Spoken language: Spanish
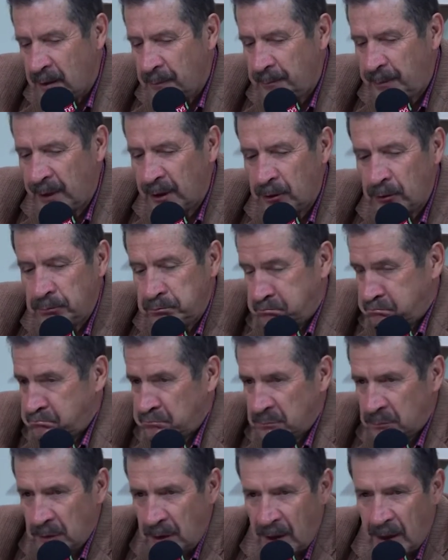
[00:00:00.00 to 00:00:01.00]
Pero
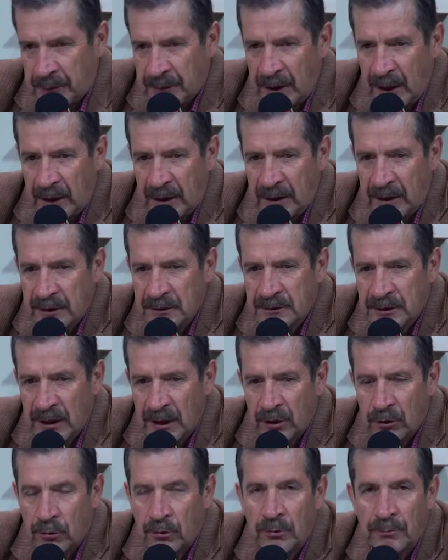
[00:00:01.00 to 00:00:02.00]
habría que
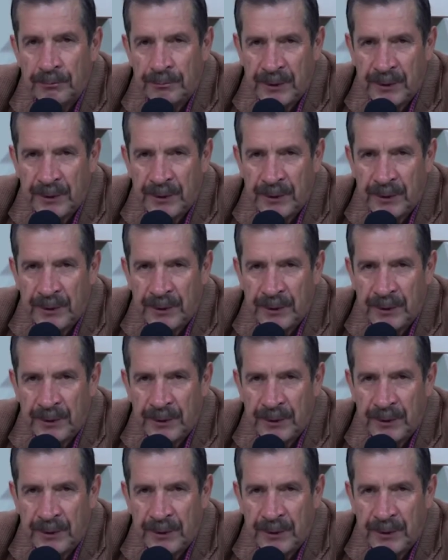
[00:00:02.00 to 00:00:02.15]
decirlo,